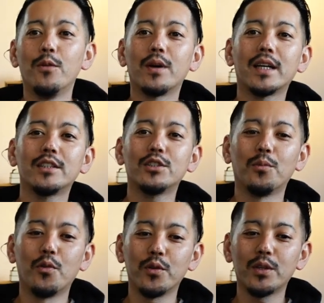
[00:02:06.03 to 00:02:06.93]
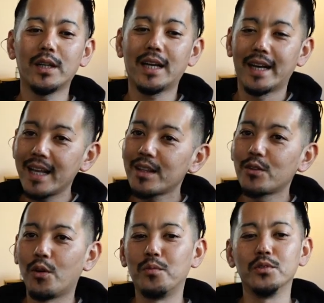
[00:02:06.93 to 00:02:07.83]
わかる人も多いかな
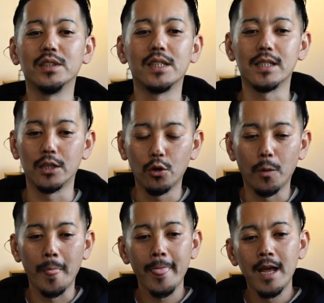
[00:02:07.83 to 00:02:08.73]
とは思うんですけど、